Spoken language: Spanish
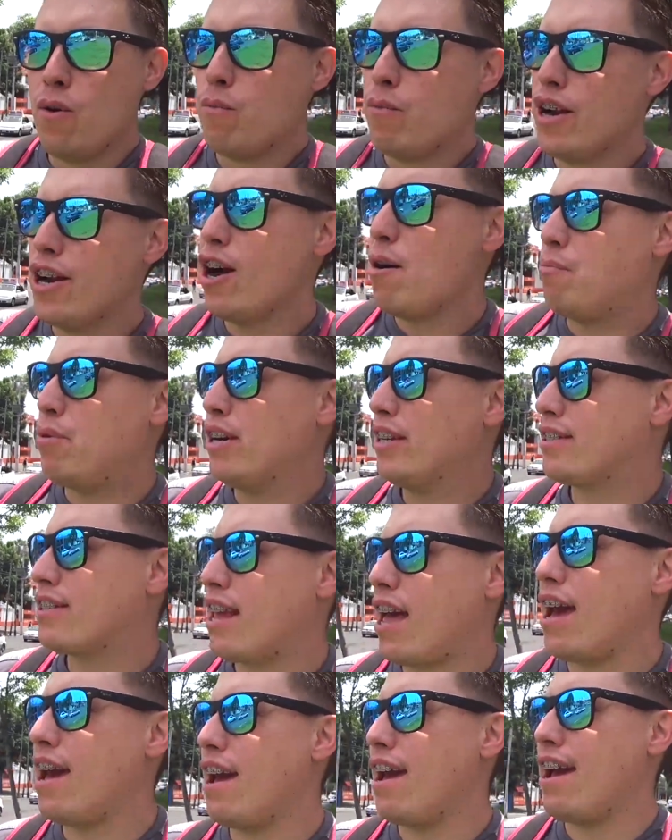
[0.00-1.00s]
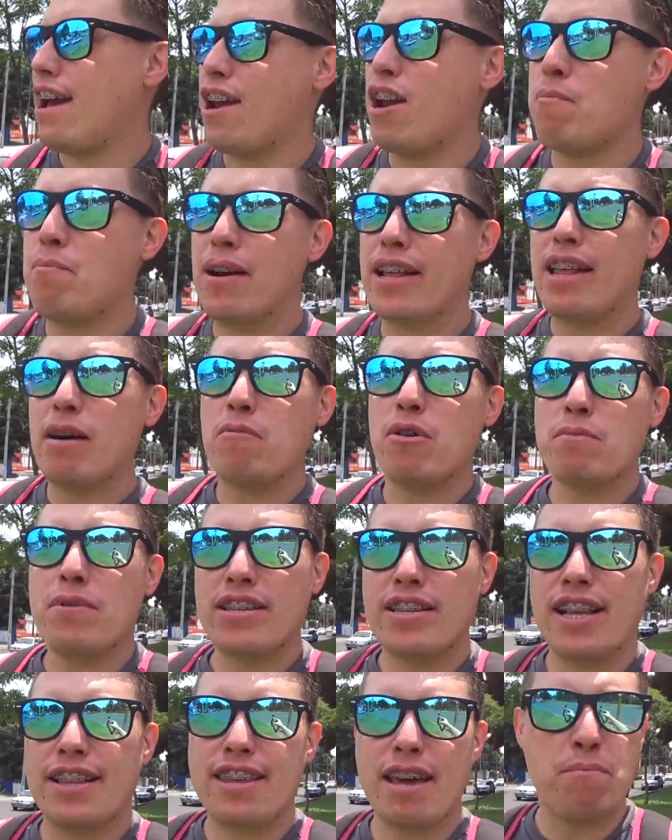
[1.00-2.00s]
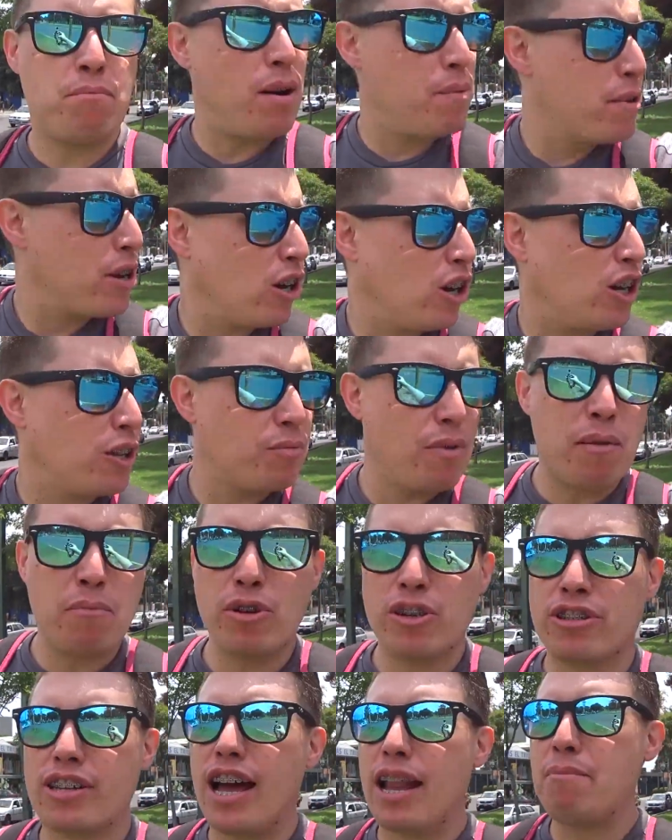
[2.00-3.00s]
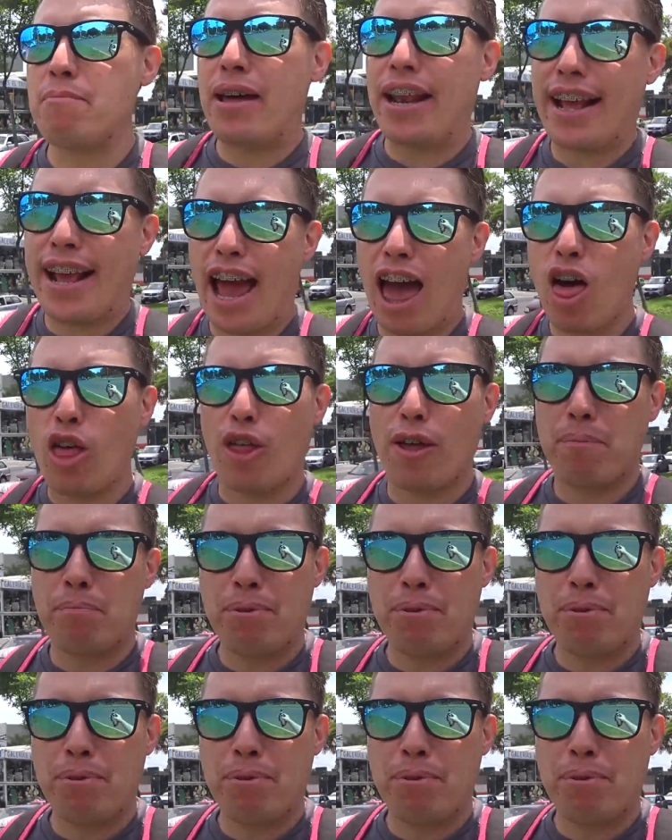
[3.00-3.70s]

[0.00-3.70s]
Bueno, pues eh, no perdamos más el tiempo, amigos. Vamos al mercado de